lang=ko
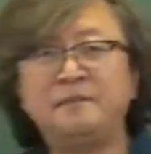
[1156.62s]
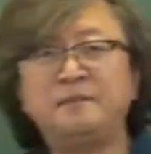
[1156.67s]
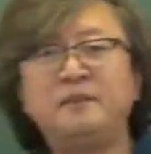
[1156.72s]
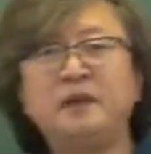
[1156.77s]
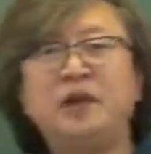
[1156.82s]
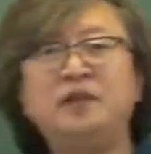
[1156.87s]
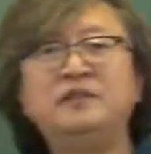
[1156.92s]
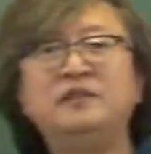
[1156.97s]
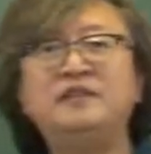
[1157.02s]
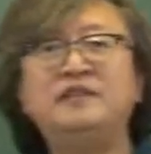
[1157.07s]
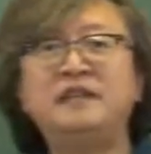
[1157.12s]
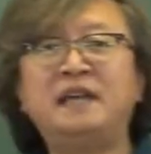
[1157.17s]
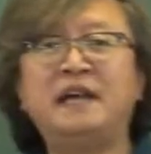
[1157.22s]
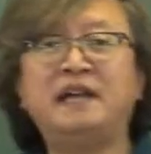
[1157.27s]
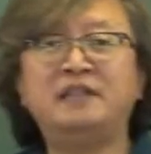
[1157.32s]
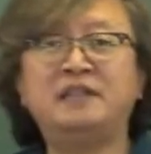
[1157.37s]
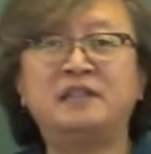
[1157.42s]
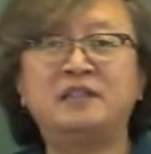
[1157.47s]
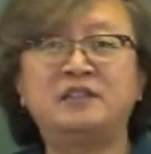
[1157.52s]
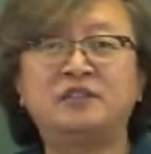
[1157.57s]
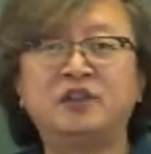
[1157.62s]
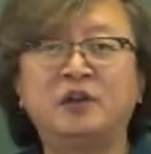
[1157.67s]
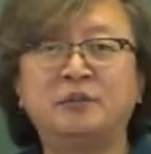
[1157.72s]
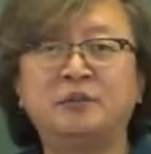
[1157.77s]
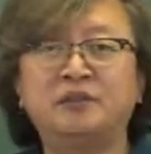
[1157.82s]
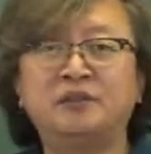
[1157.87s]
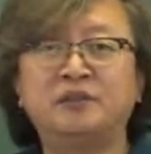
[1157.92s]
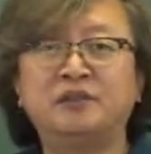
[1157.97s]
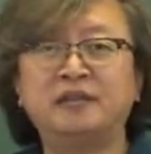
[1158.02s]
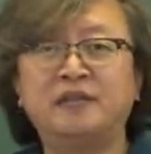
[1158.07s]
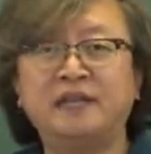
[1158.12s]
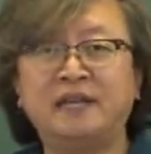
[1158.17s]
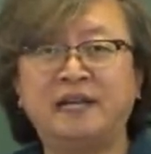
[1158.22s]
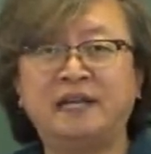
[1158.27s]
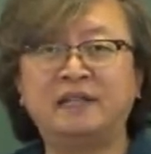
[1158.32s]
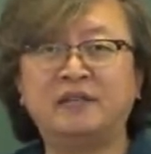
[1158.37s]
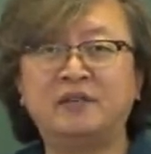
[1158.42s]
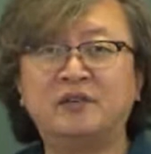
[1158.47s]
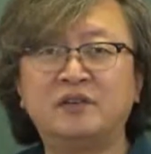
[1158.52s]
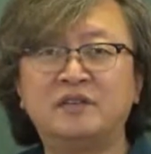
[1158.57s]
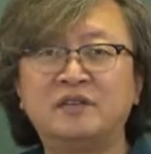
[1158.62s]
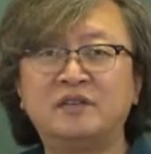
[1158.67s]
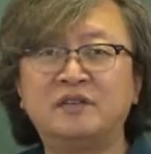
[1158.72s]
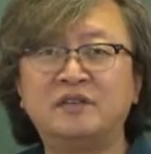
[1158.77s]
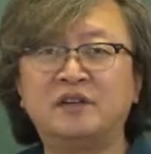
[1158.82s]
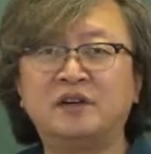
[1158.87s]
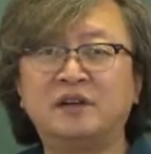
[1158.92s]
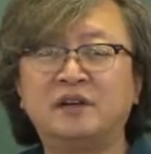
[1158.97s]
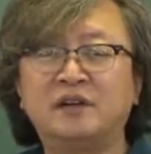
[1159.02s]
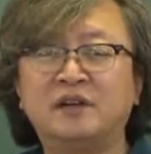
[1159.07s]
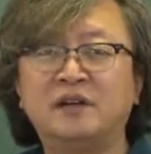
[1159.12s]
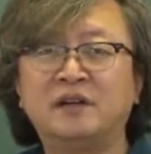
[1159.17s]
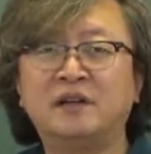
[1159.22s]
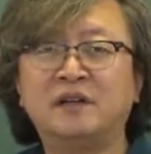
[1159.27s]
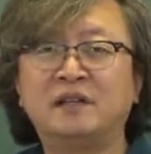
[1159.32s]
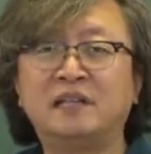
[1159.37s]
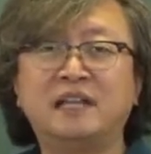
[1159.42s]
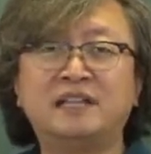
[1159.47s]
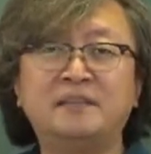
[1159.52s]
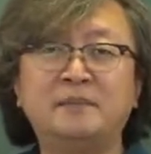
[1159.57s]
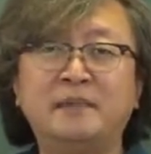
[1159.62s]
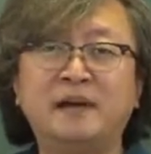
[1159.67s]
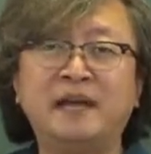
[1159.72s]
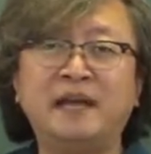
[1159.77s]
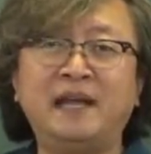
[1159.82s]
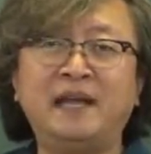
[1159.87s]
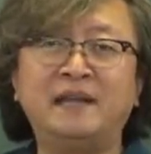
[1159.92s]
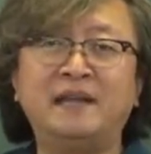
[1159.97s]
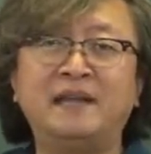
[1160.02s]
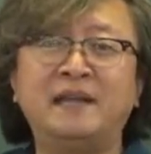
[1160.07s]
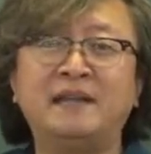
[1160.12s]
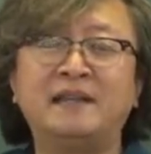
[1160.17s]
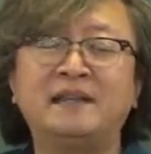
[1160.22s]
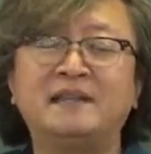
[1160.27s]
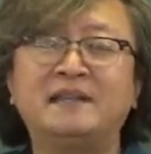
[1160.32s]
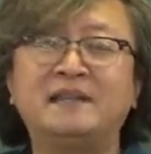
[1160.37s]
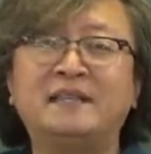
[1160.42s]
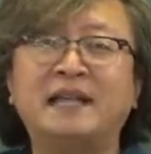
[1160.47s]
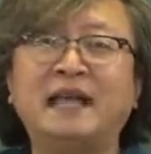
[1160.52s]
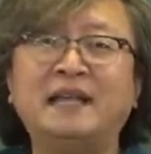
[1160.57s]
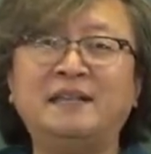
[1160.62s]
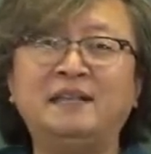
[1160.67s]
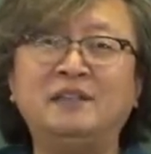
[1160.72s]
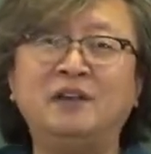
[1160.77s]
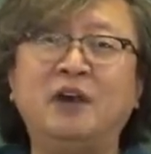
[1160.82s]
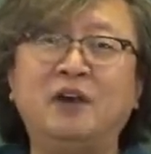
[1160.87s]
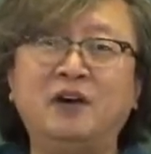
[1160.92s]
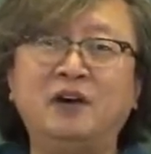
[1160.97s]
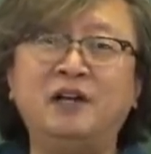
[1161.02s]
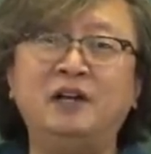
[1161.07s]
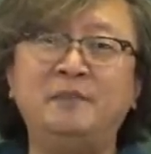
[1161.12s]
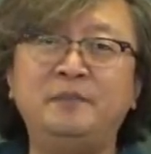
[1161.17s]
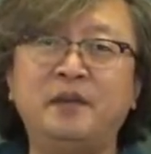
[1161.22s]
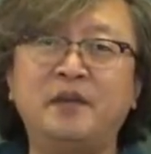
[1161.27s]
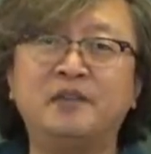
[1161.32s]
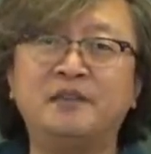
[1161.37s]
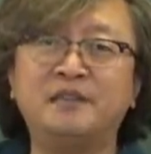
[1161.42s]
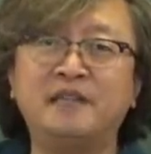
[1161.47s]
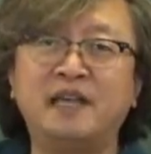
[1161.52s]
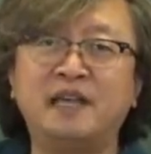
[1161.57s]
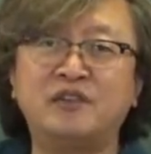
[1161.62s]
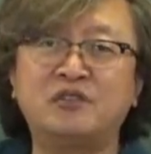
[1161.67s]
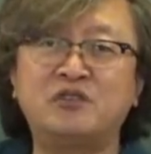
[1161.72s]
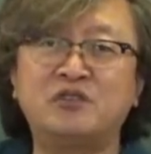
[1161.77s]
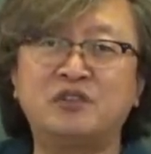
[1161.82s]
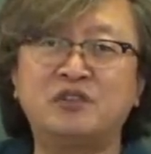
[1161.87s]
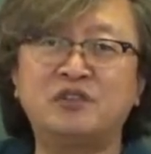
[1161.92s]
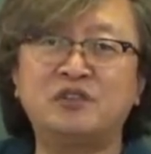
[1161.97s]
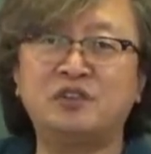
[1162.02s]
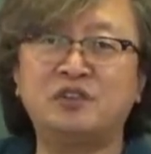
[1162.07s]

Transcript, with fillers: 면제하는 처분이라는 것이죠. 다시 말해 잔형을 면제해 주는